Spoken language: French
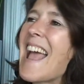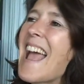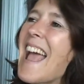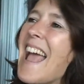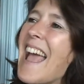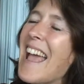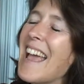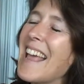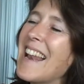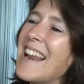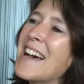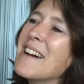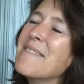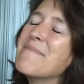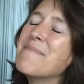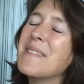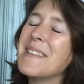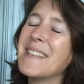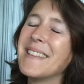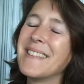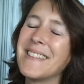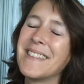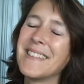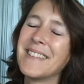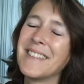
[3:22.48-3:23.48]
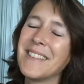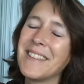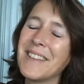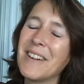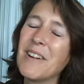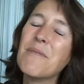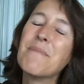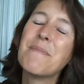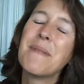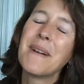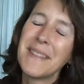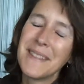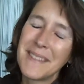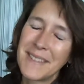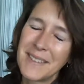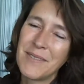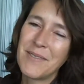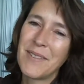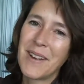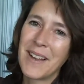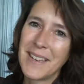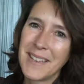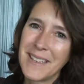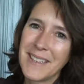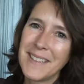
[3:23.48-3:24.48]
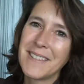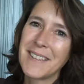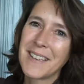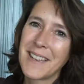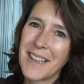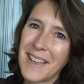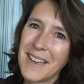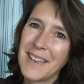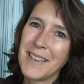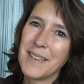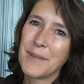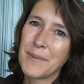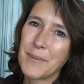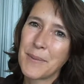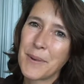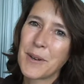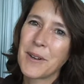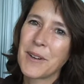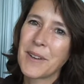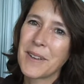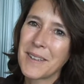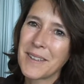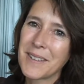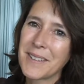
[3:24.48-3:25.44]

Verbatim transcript: Elle habite en Pennsylvanie de Gettysburg.